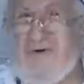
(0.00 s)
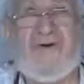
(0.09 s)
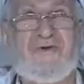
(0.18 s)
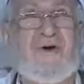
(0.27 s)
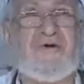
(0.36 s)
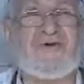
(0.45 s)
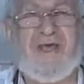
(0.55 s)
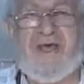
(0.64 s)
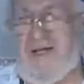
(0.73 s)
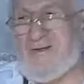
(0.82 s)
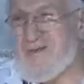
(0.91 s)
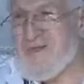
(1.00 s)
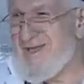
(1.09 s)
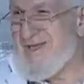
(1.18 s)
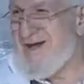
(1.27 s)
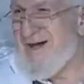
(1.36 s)
oh çok güzel yermiş.
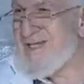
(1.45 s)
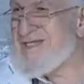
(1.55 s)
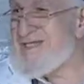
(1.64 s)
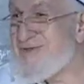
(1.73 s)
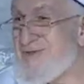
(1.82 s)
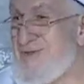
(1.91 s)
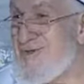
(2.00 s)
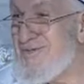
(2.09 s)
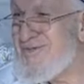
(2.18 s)
Aslı zulüm